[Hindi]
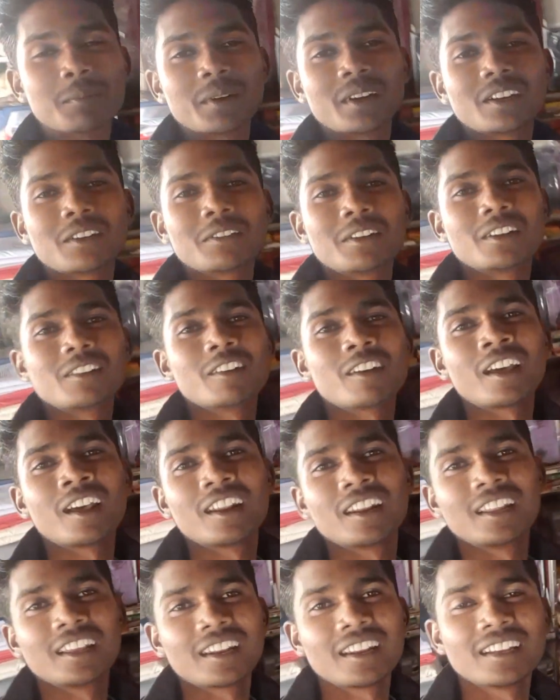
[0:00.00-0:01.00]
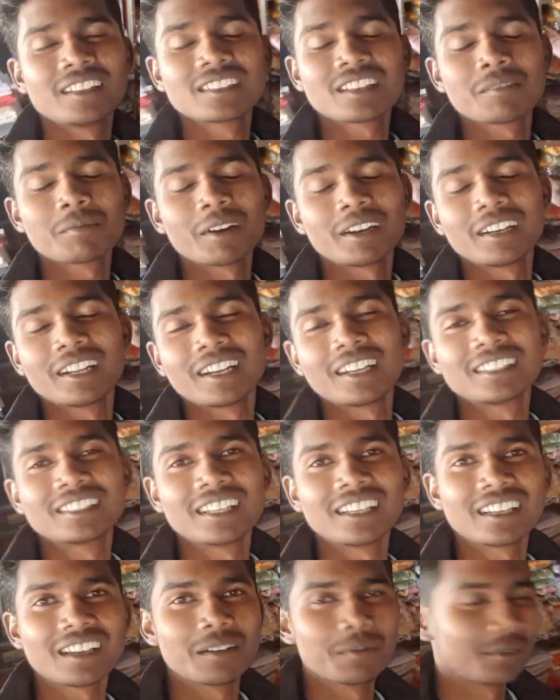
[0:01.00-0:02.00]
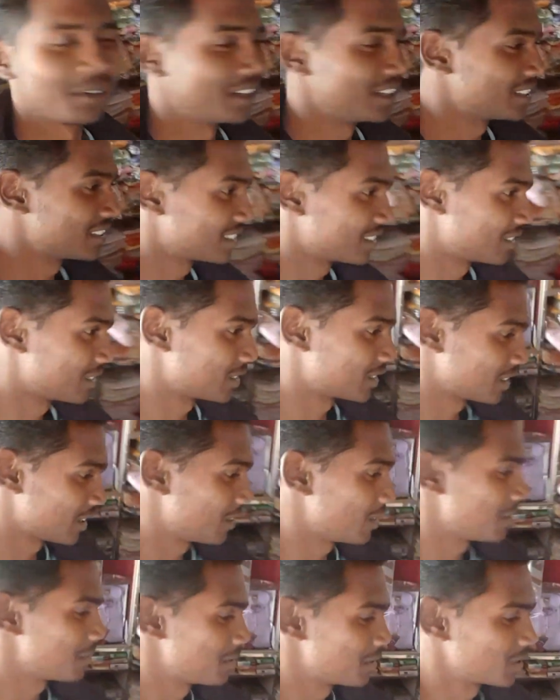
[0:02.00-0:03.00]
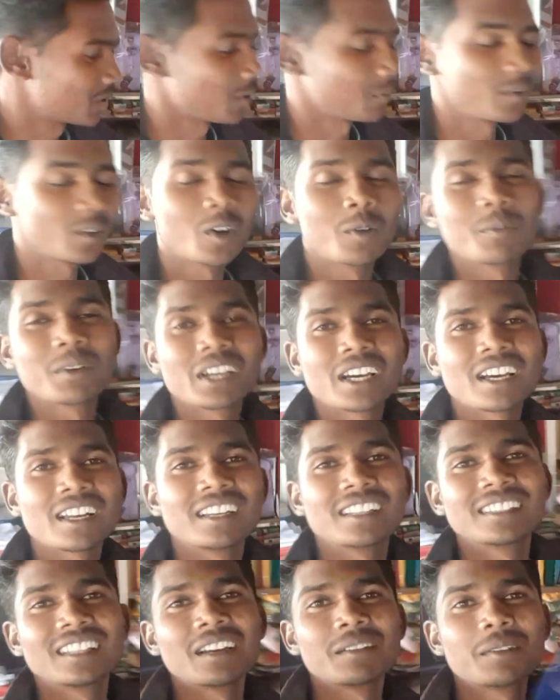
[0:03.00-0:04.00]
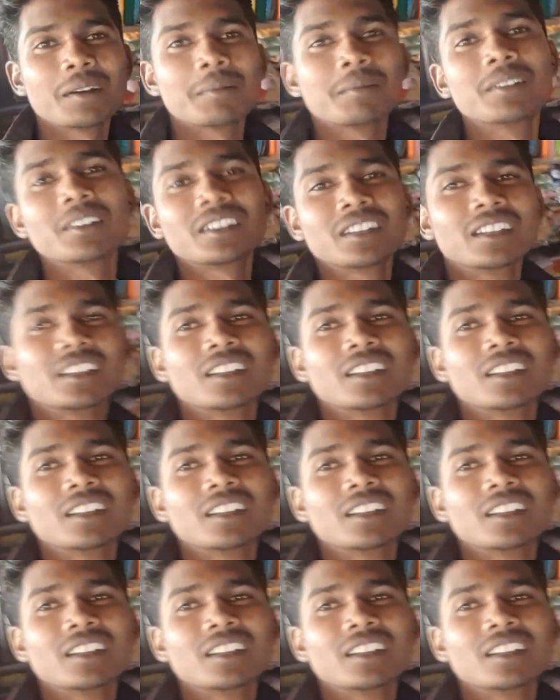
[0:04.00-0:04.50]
पेंट वेंट वगैरह ले रहे हैं इसके बाद डाल चलेंगे फ्रेंड तो चलो अभी शॉपिंग वॉपिंग कर लेते हैं अभी हम लोग